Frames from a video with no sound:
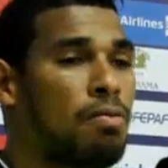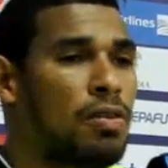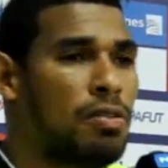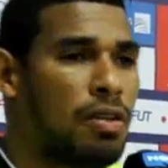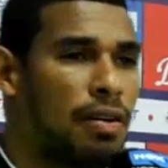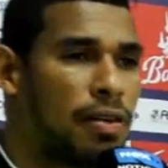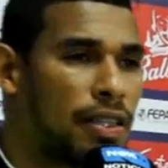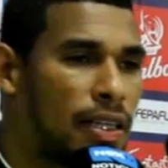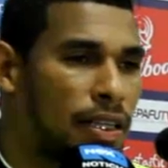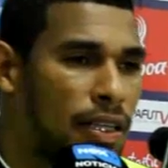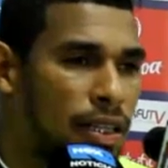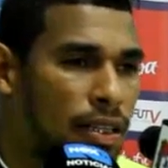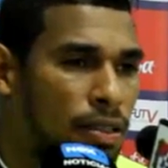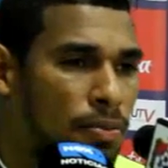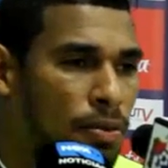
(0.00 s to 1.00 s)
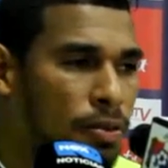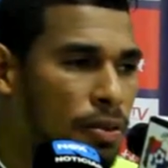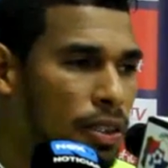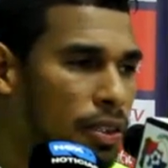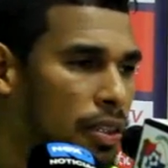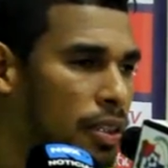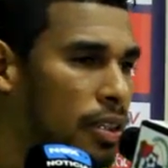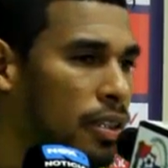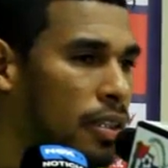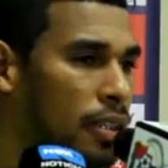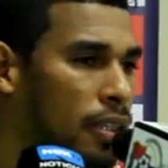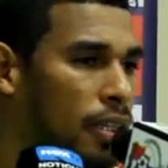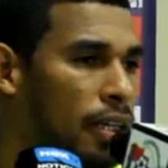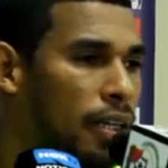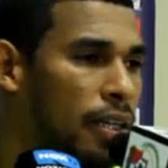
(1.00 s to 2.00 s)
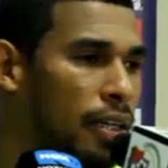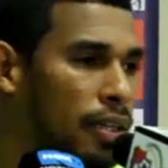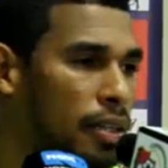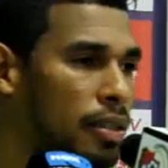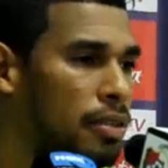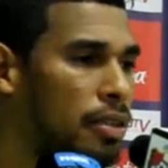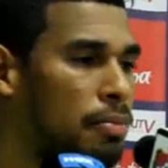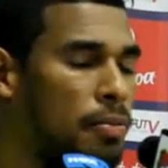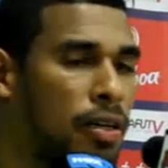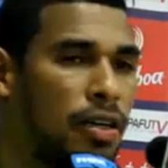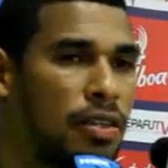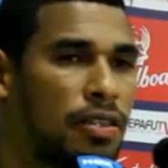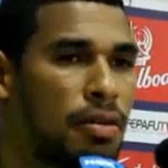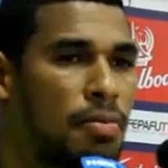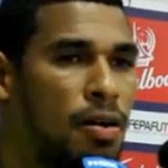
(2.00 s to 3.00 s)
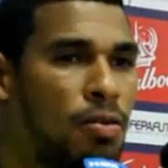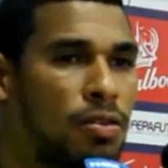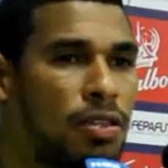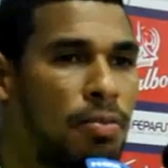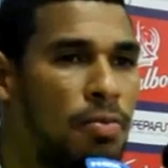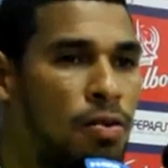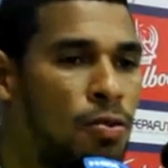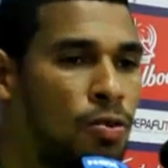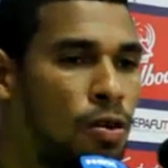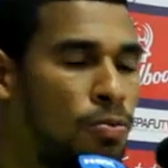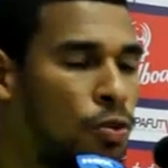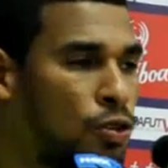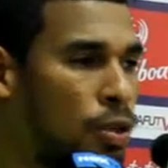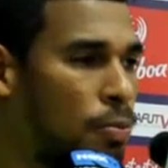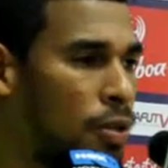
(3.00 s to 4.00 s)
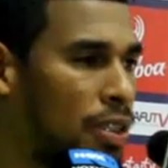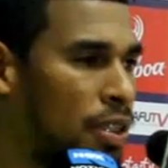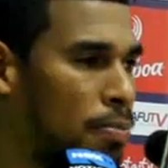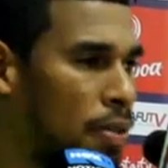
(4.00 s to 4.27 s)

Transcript: Bueno, la verdad que, como tú dices, eh, se, me, se, me, jugó mucho por ese